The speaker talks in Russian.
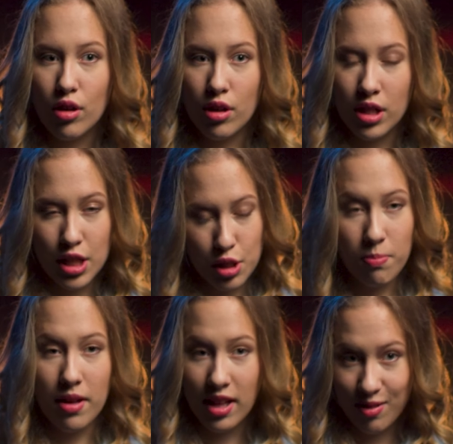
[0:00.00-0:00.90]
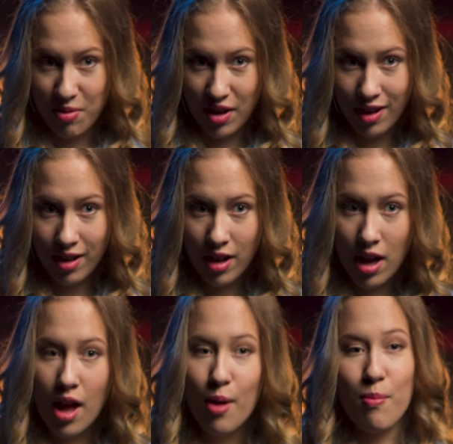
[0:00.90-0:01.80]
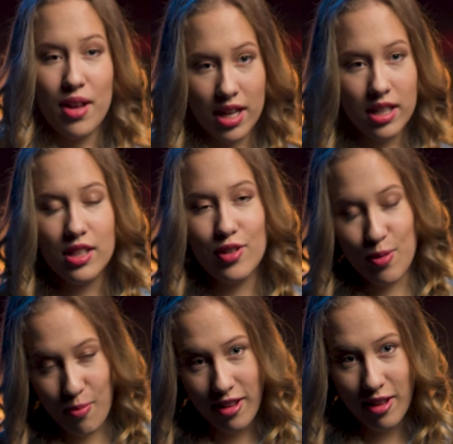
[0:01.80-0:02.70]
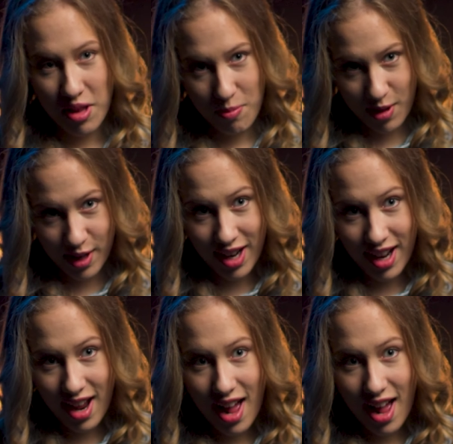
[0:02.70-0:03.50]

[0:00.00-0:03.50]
э, на чемпионат мира, поехать на чемпионат мира,